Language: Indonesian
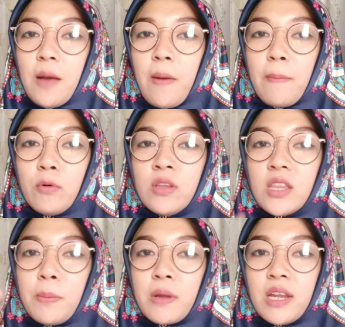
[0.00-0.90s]
apapun
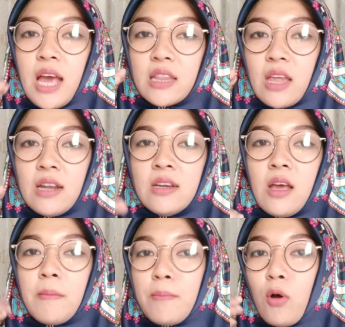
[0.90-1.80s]
tetap kelihatan
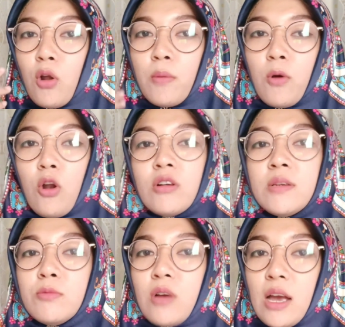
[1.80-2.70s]

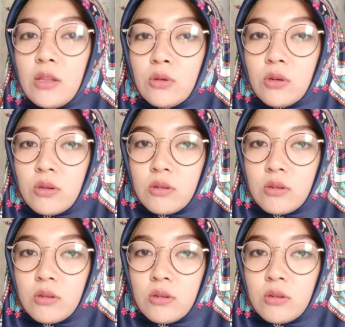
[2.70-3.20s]
bolong-bolong di muka itu